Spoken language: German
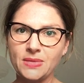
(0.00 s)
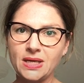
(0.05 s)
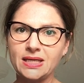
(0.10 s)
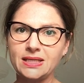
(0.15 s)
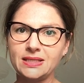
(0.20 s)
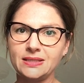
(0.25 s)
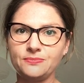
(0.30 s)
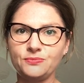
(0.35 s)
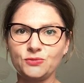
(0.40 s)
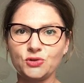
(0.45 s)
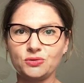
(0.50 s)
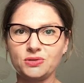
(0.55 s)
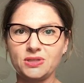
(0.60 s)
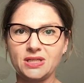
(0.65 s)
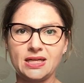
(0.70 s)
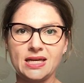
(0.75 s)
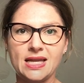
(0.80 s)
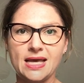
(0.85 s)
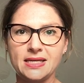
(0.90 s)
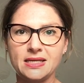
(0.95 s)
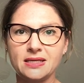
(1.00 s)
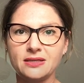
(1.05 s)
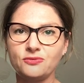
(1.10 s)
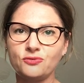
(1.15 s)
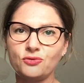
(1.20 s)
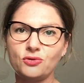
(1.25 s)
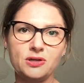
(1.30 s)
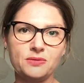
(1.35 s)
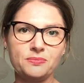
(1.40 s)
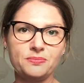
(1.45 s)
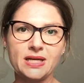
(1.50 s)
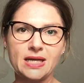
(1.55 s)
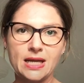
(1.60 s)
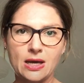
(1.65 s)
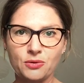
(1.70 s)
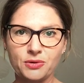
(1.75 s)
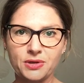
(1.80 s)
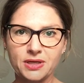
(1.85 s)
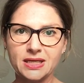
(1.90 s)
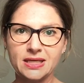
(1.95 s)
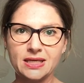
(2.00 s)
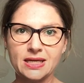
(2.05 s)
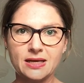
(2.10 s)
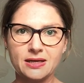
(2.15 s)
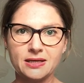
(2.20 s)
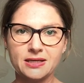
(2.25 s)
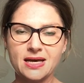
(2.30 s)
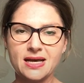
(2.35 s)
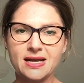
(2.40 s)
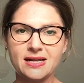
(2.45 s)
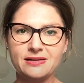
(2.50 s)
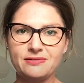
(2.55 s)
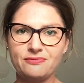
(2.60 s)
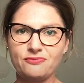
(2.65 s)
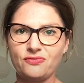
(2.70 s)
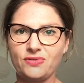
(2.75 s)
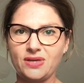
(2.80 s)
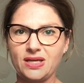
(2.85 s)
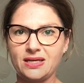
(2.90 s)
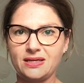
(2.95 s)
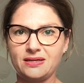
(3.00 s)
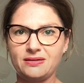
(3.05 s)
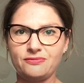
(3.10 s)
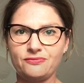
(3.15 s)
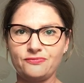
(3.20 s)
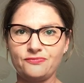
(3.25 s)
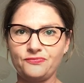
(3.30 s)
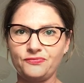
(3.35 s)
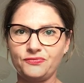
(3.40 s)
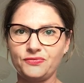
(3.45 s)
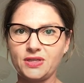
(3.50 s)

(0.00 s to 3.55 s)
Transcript: machen und die Kleineren wollen bei Laune gehalten werden.